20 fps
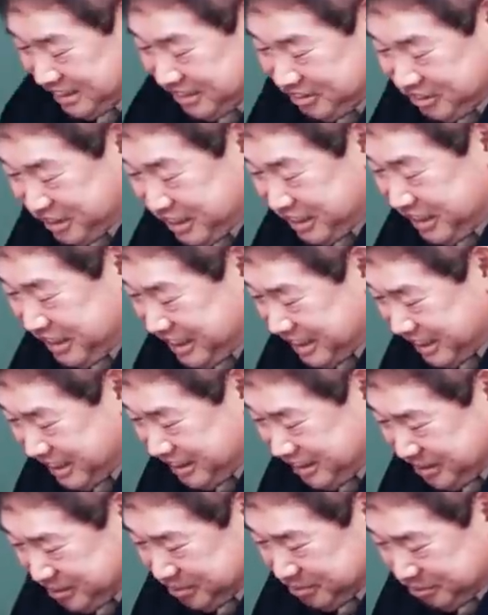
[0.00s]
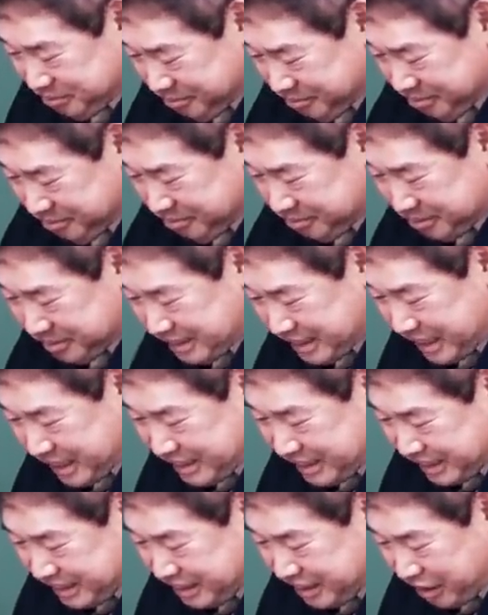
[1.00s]
우리. 자,
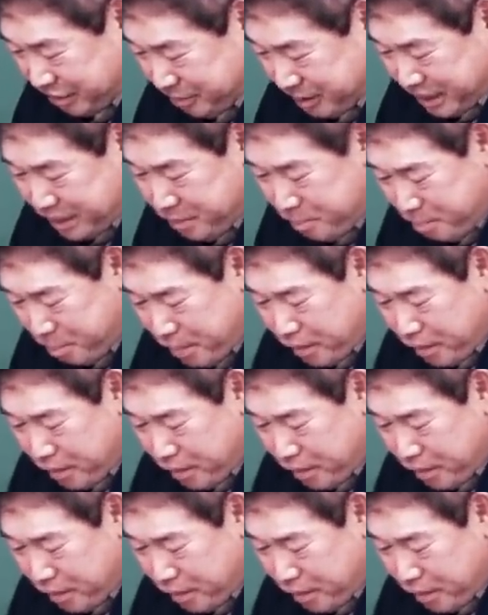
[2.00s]
이제 그 다음에